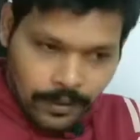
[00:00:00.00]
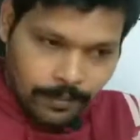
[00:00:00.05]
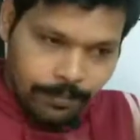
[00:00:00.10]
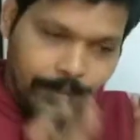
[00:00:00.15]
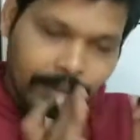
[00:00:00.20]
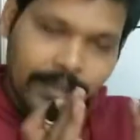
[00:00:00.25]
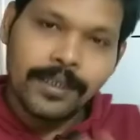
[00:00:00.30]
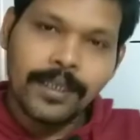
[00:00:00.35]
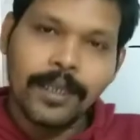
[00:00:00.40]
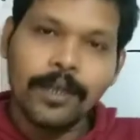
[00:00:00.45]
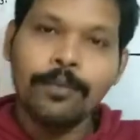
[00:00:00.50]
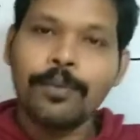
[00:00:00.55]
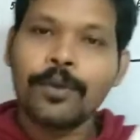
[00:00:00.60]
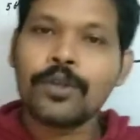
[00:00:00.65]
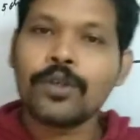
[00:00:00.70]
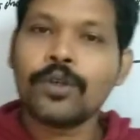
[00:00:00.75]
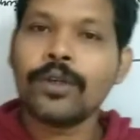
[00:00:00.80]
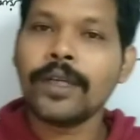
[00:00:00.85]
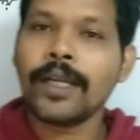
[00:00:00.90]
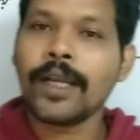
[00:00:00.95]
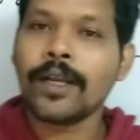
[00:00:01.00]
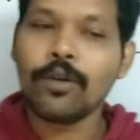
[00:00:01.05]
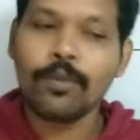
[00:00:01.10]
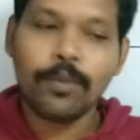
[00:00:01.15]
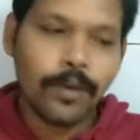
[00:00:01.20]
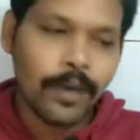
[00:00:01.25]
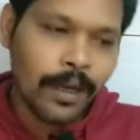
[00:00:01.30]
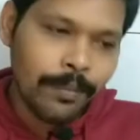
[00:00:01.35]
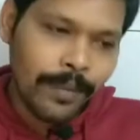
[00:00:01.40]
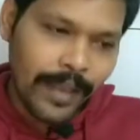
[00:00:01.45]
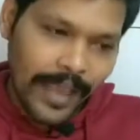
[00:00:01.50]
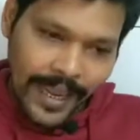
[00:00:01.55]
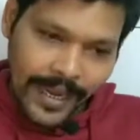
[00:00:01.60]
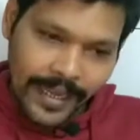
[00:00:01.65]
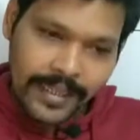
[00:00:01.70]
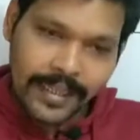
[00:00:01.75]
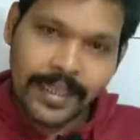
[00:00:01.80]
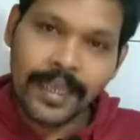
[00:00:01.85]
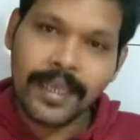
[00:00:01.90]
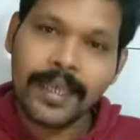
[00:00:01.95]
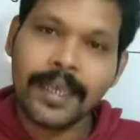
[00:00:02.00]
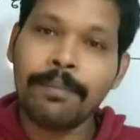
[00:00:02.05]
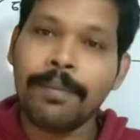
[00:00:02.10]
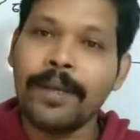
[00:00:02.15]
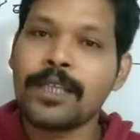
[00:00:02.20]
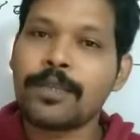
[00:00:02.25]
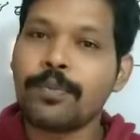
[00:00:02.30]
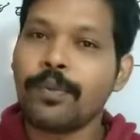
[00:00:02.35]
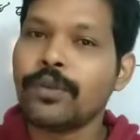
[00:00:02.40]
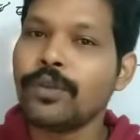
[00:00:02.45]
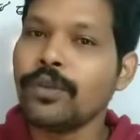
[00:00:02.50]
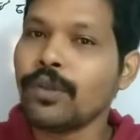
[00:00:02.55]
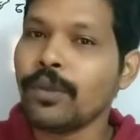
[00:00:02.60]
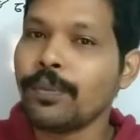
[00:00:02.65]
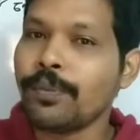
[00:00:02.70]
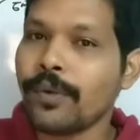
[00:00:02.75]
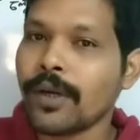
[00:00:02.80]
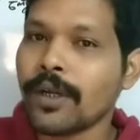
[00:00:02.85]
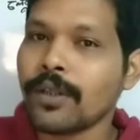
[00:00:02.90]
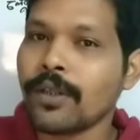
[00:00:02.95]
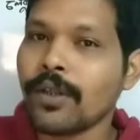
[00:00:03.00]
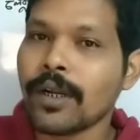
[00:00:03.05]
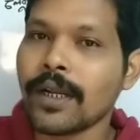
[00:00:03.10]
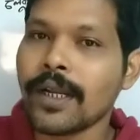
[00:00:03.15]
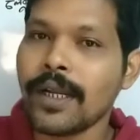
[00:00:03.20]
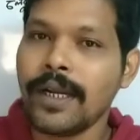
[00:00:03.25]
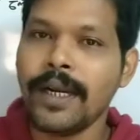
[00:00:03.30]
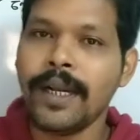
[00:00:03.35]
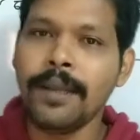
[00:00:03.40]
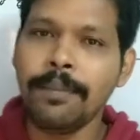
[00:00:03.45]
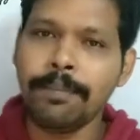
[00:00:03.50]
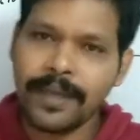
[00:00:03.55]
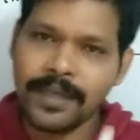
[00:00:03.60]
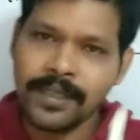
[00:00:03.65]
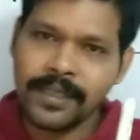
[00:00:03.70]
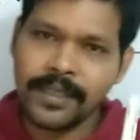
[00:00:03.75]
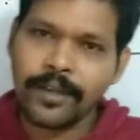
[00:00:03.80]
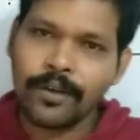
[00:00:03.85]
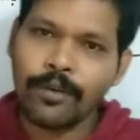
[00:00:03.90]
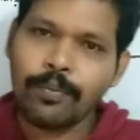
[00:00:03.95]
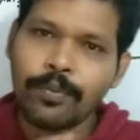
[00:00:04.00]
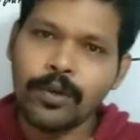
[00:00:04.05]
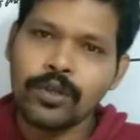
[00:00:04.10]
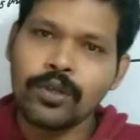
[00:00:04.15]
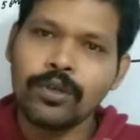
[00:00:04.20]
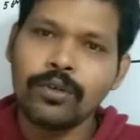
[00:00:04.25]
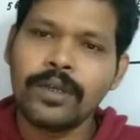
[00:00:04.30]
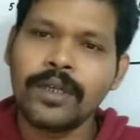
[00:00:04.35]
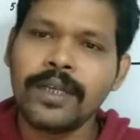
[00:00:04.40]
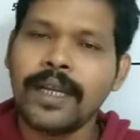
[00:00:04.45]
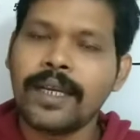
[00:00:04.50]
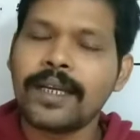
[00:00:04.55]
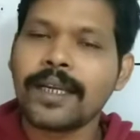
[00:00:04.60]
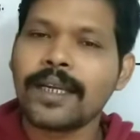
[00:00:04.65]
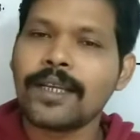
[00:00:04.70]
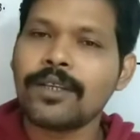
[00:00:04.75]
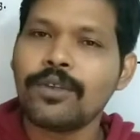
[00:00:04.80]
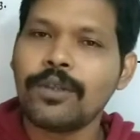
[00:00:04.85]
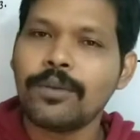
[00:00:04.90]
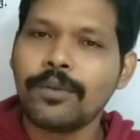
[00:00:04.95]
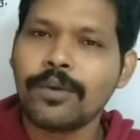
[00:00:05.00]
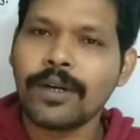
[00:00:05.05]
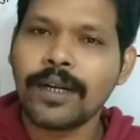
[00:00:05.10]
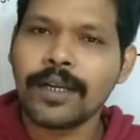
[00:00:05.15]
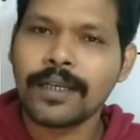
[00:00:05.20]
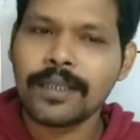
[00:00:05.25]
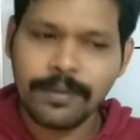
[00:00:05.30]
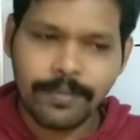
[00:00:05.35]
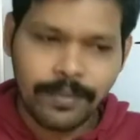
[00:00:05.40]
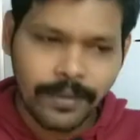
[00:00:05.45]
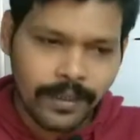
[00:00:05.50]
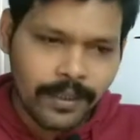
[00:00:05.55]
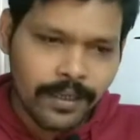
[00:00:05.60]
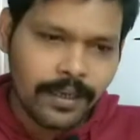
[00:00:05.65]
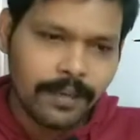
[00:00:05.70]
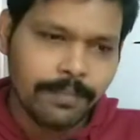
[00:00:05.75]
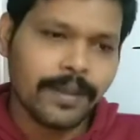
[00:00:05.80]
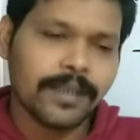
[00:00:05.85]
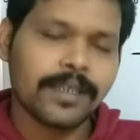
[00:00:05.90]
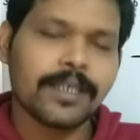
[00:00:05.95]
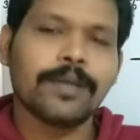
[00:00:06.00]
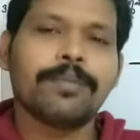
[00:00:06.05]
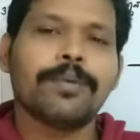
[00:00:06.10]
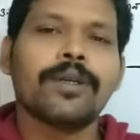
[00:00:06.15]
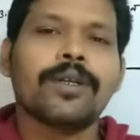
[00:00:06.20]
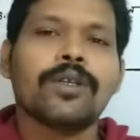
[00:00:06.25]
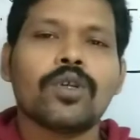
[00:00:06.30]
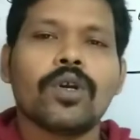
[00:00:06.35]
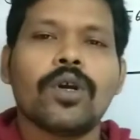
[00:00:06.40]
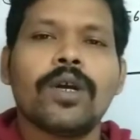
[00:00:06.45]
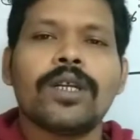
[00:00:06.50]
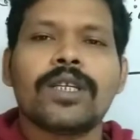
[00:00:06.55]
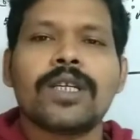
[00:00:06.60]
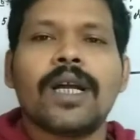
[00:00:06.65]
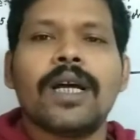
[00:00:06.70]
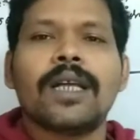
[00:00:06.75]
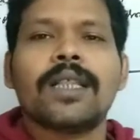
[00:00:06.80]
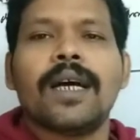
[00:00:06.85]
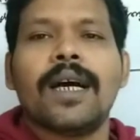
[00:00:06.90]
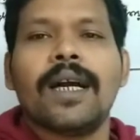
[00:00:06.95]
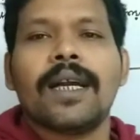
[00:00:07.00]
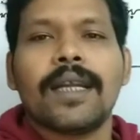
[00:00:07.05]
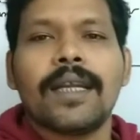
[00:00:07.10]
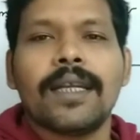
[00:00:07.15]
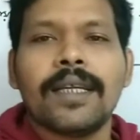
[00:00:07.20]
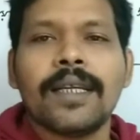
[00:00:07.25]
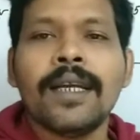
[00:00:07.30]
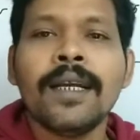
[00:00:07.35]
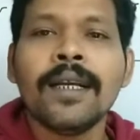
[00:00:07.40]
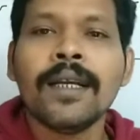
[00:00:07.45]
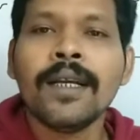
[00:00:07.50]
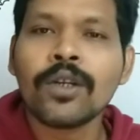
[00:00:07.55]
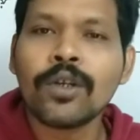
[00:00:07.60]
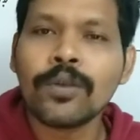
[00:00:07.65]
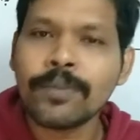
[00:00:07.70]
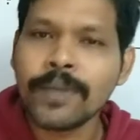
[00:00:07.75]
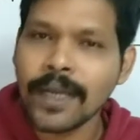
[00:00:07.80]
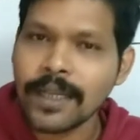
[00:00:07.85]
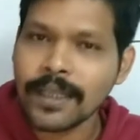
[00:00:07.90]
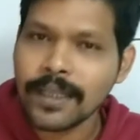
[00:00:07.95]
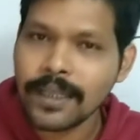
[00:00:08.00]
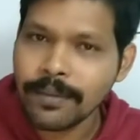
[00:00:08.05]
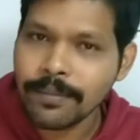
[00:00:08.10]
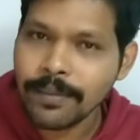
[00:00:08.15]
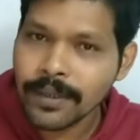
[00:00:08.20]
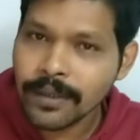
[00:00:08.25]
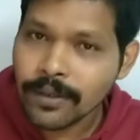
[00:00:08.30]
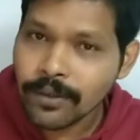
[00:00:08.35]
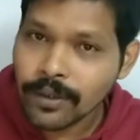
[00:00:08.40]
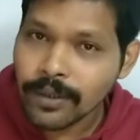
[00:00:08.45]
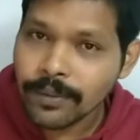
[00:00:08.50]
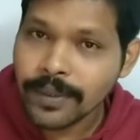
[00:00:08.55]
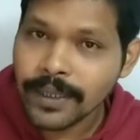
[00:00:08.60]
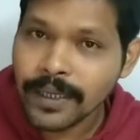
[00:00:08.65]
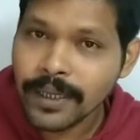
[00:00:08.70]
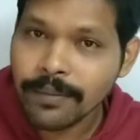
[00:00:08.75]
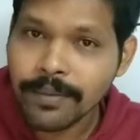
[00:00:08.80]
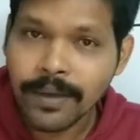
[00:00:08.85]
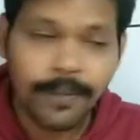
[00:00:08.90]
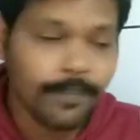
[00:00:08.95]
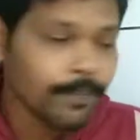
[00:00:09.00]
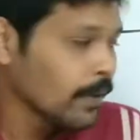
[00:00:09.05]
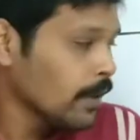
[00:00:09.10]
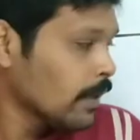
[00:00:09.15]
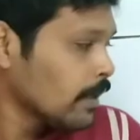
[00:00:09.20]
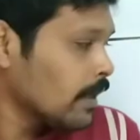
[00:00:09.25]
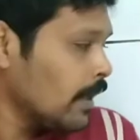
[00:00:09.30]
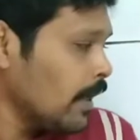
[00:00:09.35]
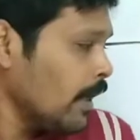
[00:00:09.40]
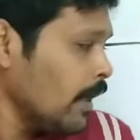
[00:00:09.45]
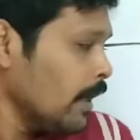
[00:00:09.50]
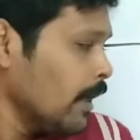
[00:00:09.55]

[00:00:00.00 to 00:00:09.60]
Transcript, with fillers: পাঁচ তেরো পঁয়ষট্টি কেন বললাম এক থেকে পাঁচ পর্যন্ত পড়ার দরকার নেই পাঁচ তেরো পঁয়ষট্টি এটাকে যদি মনে রাখতে পারি তাহলে পাঁচের পরে ছয় সাত আট এটা খুব তাড়াতাড়ি বের করতে পারি আমরা তাহলে